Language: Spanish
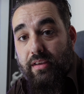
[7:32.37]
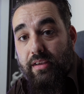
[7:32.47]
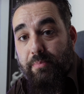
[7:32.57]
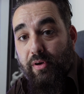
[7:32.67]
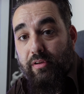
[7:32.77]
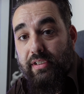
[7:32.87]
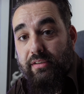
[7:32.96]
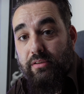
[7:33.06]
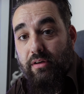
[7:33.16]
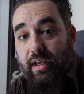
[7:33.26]
y por lo
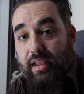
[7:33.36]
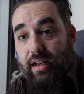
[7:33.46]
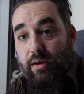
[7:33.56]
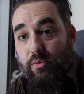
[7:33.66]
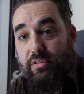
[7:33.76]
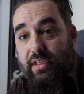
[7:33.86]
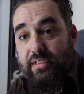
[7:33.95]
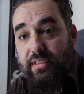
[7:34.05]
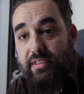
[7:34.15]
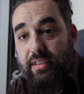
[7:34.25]
tanto, a quien le guste
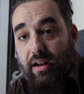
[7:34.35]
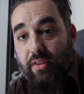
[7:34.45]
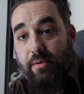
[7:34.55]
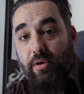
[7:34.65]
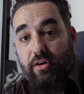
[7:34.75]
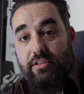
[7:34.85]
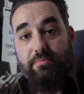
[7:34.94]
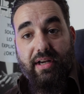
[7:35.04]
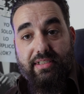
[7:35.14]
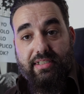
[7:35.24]
este estilo de vlogs
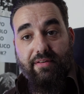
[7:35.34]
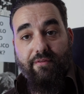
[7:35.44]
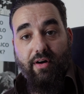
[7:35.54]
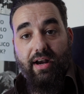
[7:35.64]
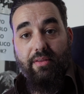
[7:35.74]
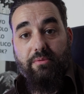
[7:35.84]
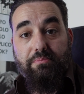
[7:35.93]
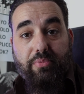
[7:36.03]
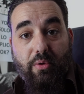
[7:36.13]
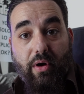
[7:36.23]
más desenfocado,
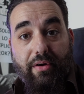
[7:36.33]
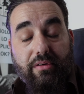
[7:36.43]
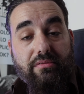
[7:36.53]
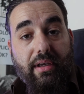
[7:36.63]
pues bueno,